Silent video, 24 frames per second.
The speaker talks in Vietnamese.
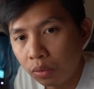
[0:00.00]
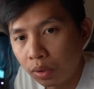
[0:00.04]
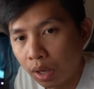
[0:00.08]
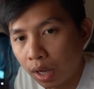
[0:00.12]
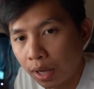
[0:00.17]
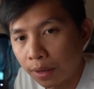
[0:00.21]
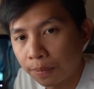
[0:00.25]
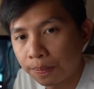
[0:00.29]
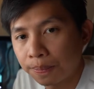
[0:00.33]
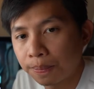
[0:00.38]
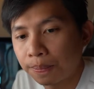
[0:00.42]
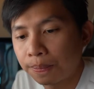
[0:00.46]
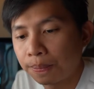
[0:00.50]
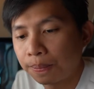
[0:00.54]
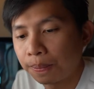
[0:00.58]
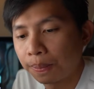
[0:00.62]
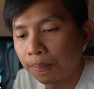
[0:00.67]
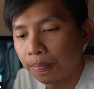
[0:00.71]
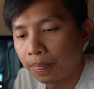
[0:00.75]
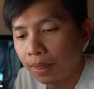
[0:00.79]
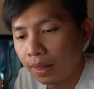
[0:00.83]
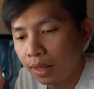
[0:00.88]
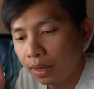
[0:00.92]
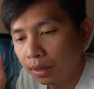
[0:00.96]
nè
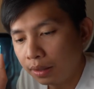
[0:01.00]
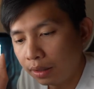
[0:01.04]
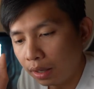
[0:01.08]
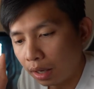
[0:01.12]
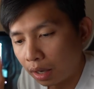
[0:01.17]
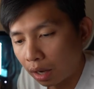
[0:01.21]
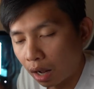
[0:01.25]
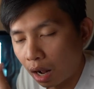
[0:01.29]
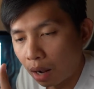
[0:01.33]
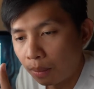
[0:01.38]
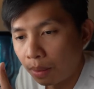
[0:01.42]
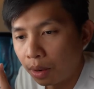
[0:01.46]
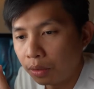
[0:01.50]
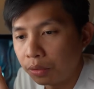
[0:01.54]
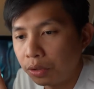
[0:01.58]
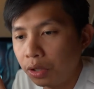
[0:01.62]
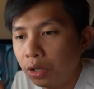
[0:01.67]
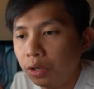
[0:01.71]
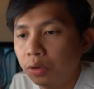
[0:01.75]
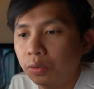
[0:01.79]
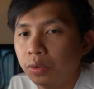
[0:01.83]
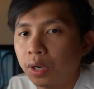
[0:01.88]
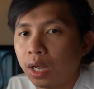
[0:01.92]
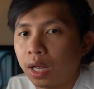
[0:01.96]
để co bao
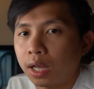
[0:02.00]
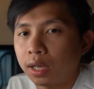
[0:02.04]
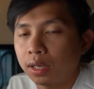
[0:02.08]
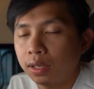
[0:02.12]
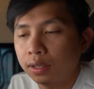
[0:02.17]
nhiêu nè